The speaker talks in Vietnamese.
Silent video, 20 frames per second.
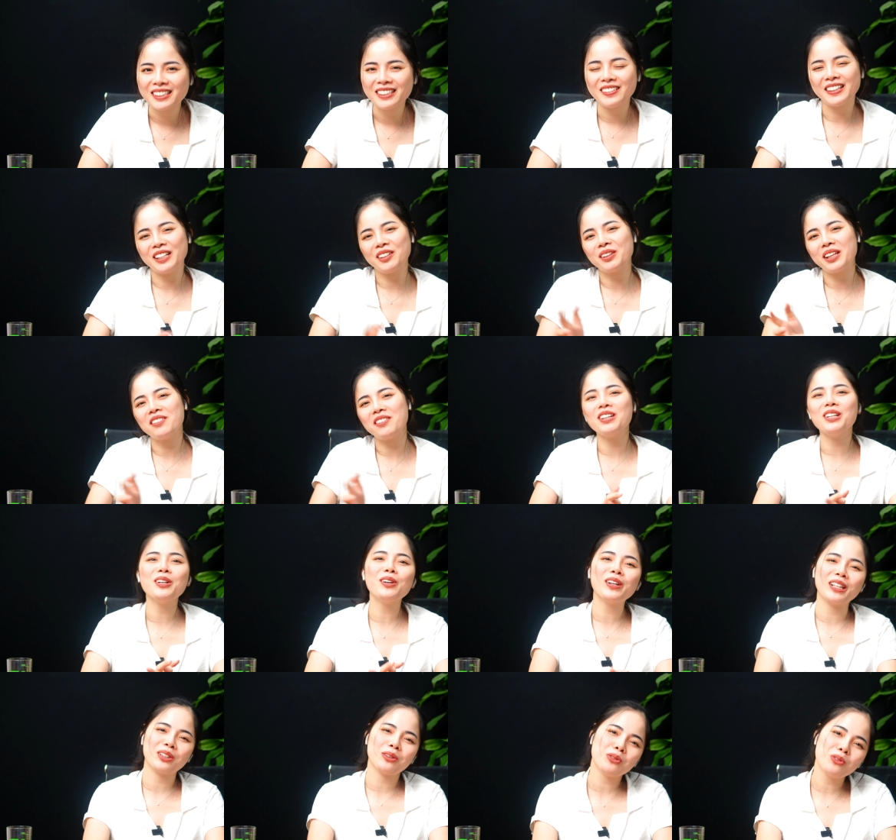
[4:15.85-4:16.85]
Và nếu thấy
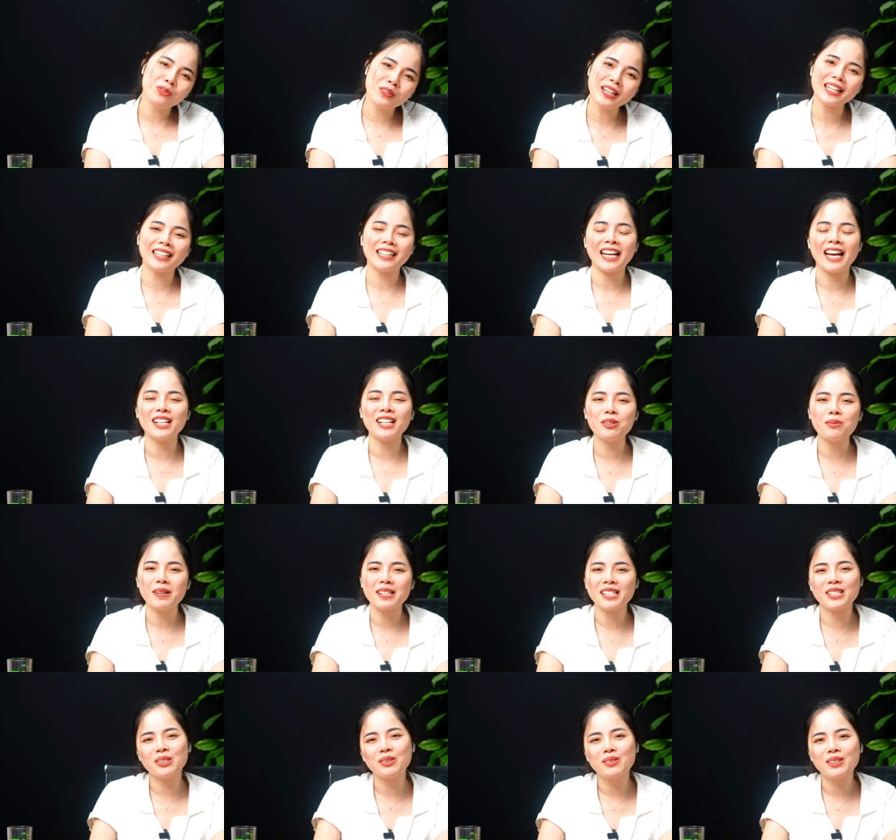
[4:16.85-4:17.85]
video này thú vị thì hãy giúp
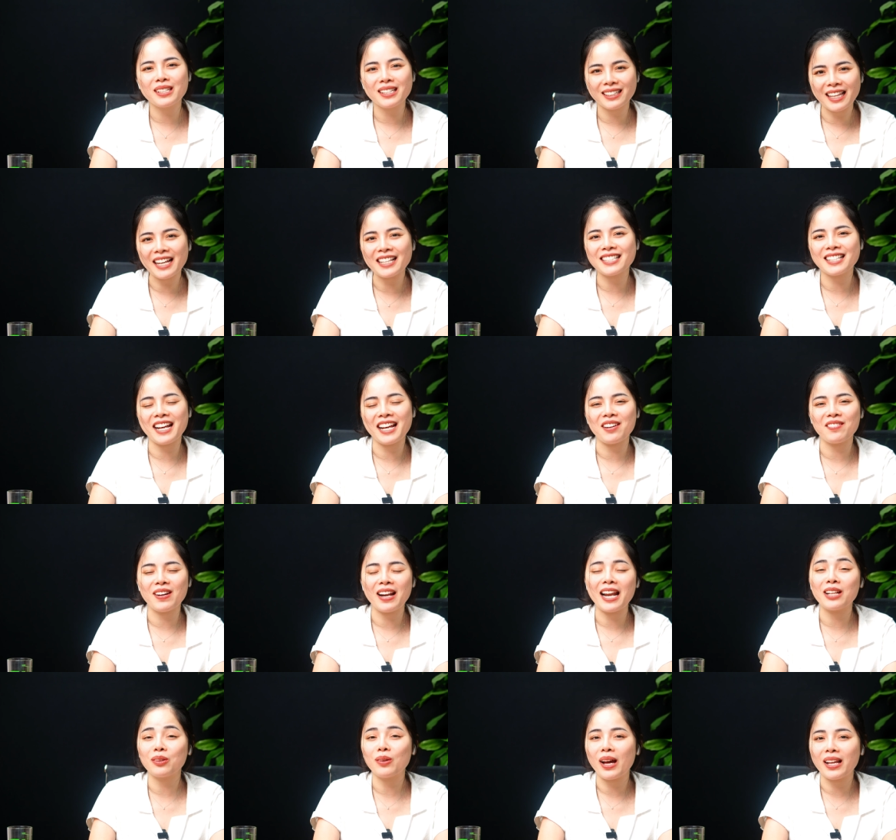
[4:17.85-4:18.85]
bác sĩ Dung chia sẻ
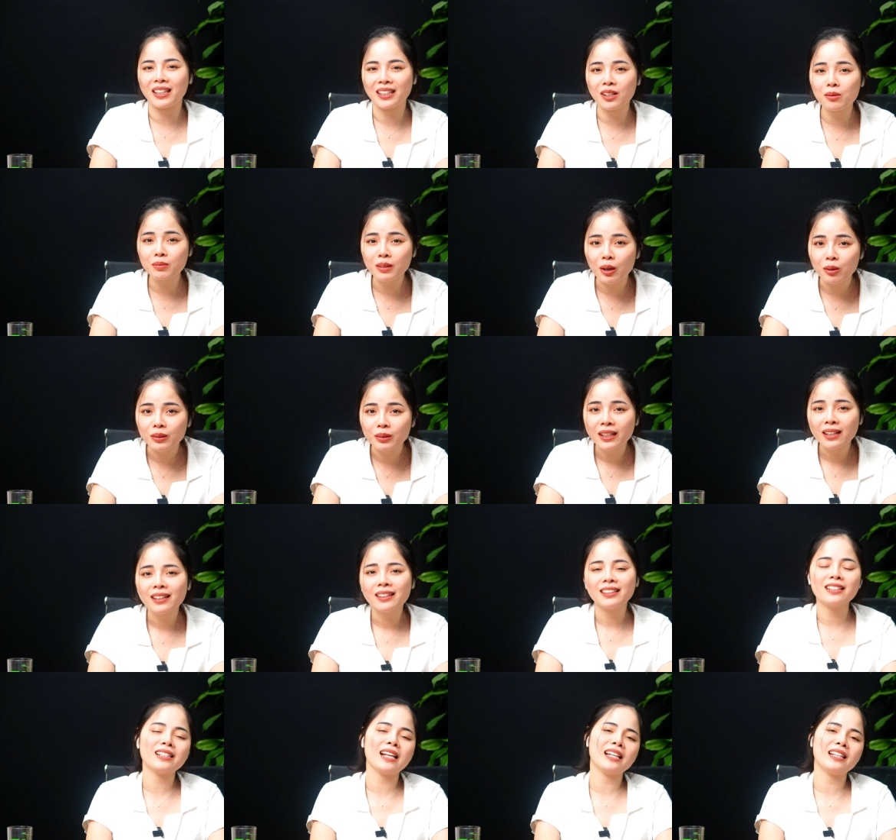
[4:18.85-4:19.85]
và lan tỏa tới cộng đồng.
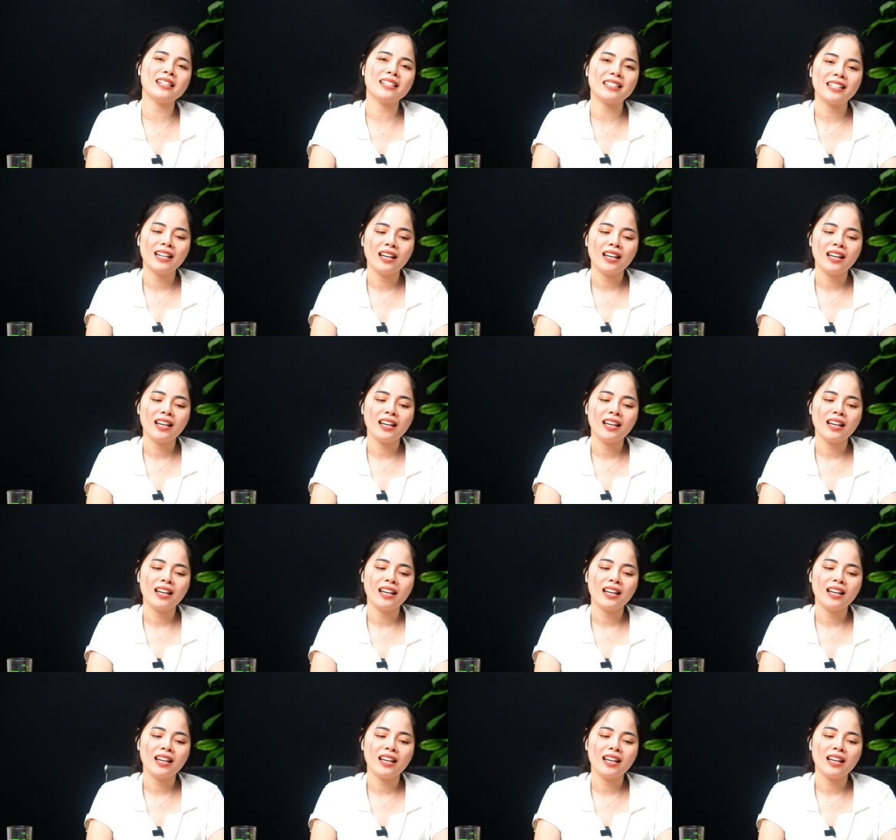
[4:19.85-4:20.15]
Thật ra thì